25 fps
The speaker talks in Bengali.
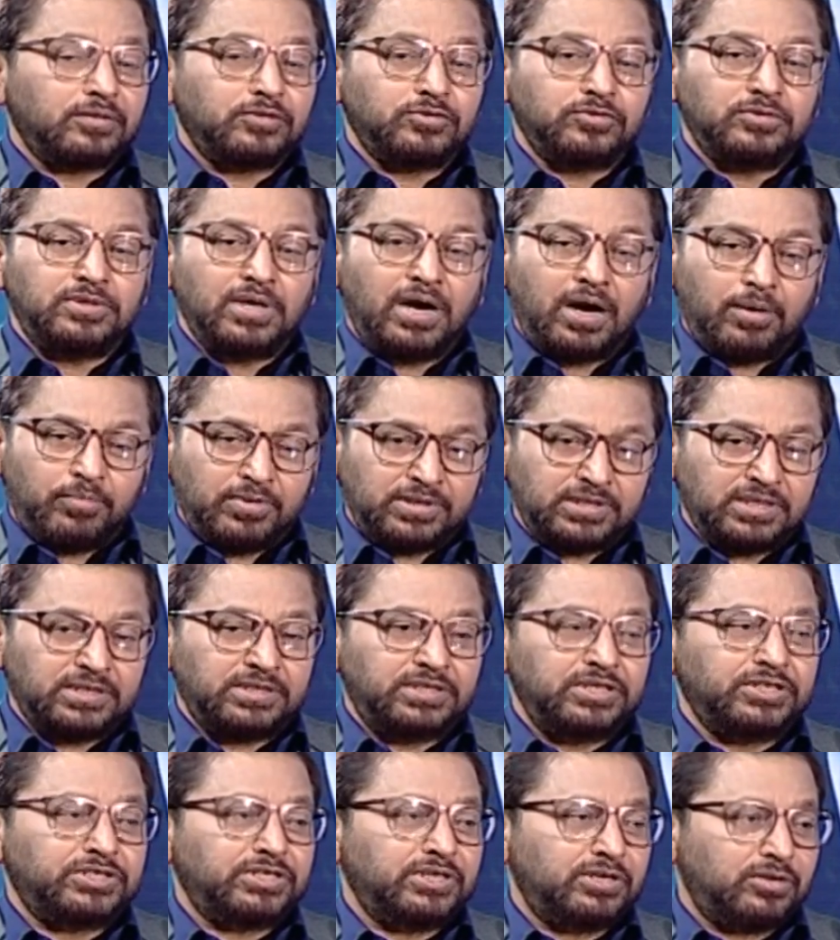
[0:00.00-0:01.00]
যদি আমাদের
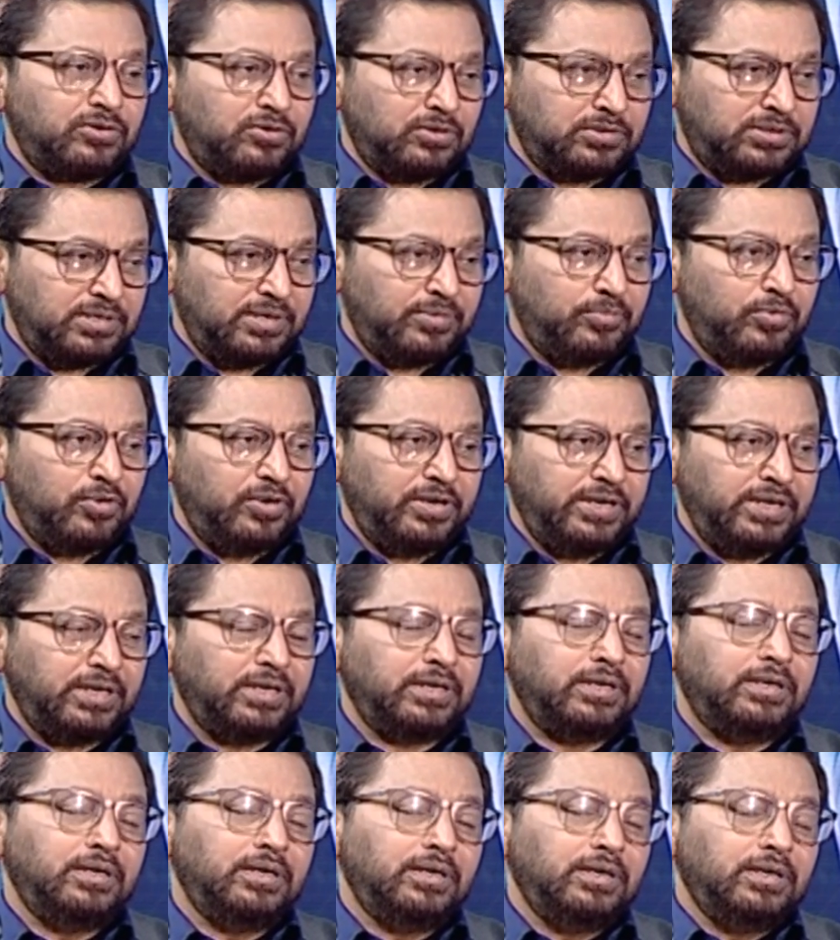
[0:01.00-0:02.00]
দেশের কথা বলি
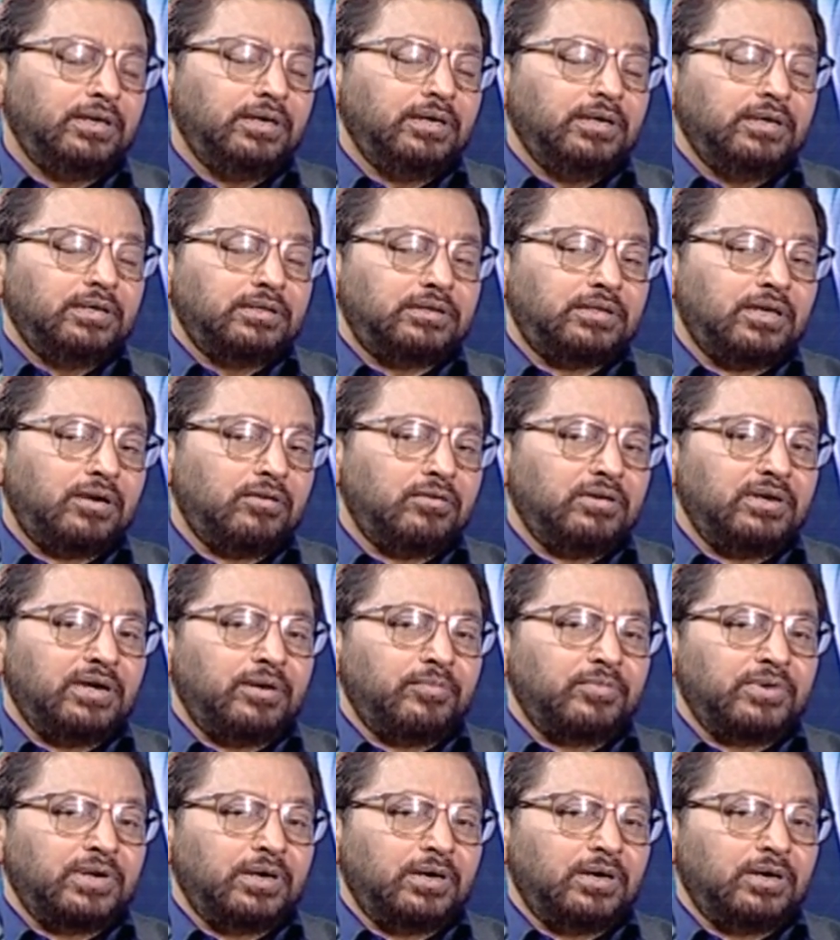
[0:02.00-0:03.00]
তাহলে
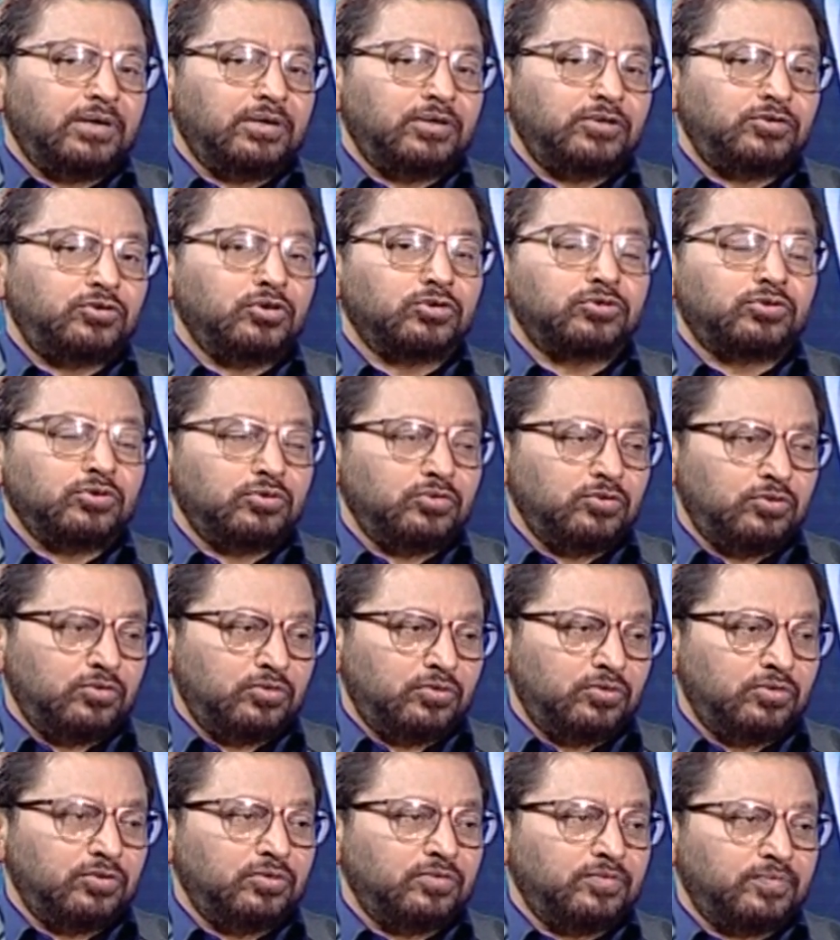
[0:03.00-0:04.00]
আমরা যতগুলো
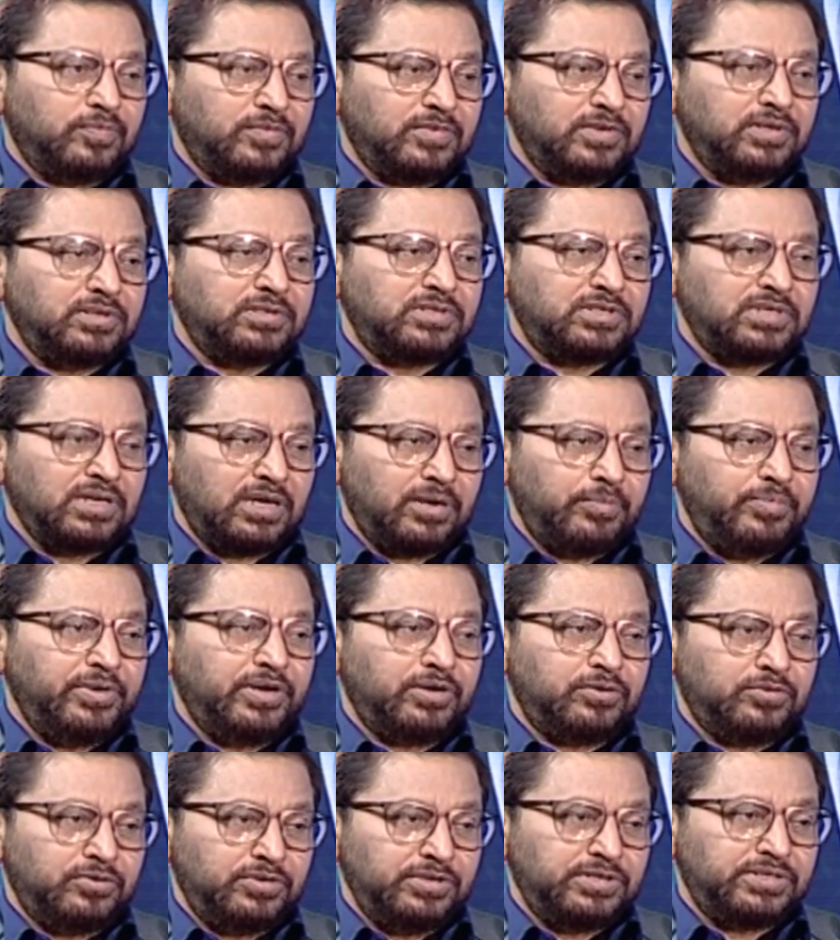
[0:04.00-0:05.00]
সার্ভে
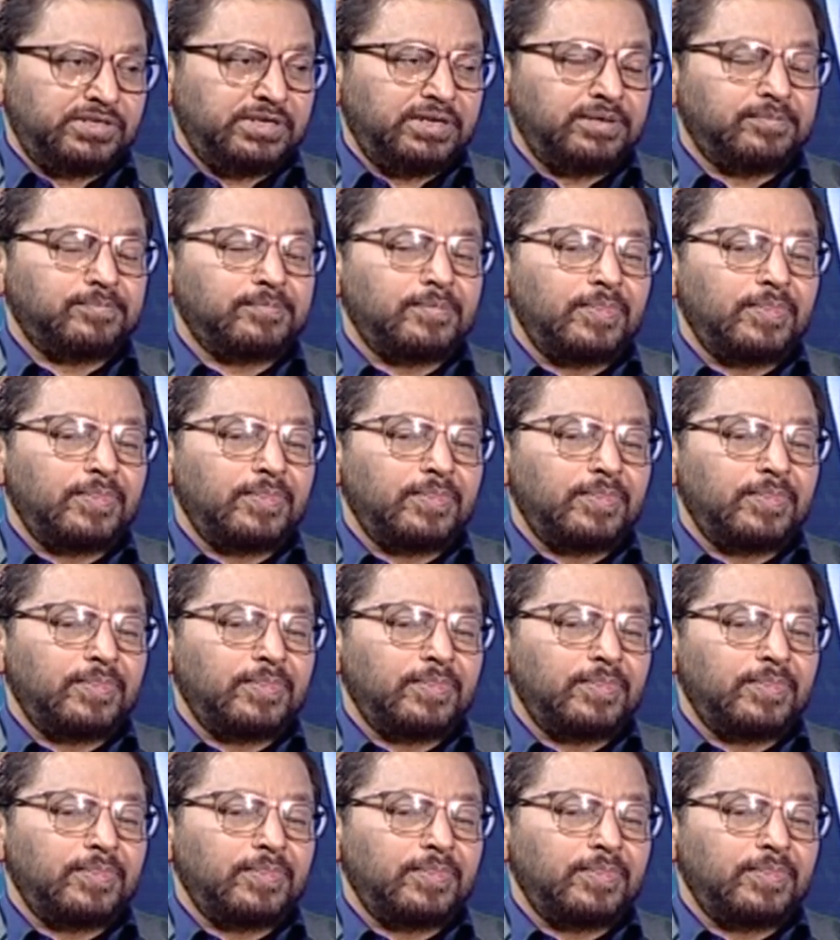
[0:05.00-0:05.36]
করেছি